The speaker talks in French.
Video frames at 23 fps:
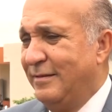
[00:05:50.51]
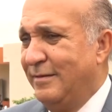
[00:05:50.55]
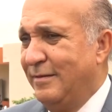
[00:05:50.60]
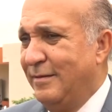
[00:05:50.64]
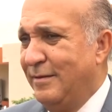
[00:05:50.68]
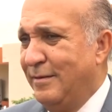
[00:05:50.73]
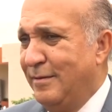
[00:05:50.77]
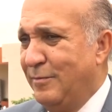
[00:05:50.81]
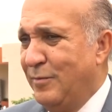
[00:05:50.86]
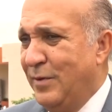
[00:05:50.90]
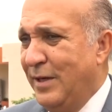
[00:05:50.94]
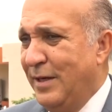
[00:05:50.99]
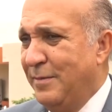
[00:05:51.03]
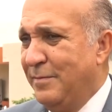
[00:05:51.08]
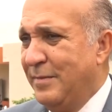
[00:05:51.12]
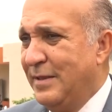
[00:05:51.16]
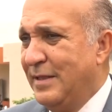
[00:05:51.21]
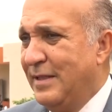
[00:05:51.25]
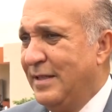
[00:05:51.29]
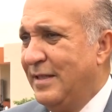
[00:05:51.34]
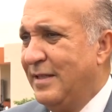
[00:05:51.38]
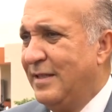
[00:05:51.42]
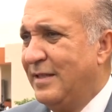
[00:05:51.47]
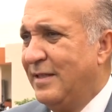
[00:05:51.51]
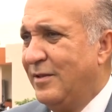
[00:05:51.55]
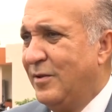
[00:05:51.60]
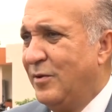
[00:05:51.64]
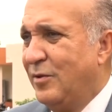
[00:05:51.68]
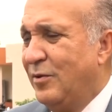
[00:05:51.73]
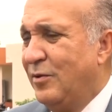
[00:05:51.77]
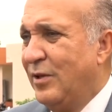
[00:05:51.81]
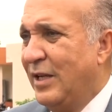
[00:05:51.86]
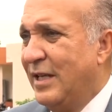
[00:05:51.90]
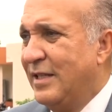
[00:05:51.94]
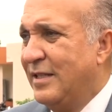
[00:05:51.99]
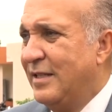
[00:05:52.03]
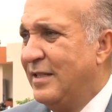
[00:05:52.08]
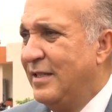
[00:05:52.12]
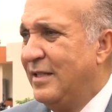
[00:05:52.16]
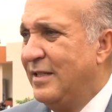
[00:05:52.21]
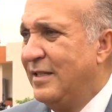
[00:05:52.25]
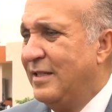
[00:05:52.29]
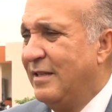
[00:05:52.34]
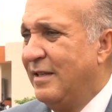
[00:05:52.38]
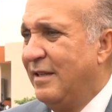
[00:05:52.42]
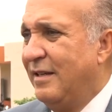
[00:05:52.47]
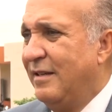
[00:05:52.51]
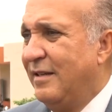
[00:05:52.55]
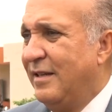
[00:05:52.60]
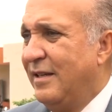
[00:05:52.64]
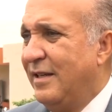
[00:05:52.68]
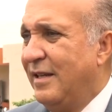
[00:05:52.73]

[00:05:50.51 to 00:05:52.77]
euh, Mohamed VI, que Dieu l'assiste,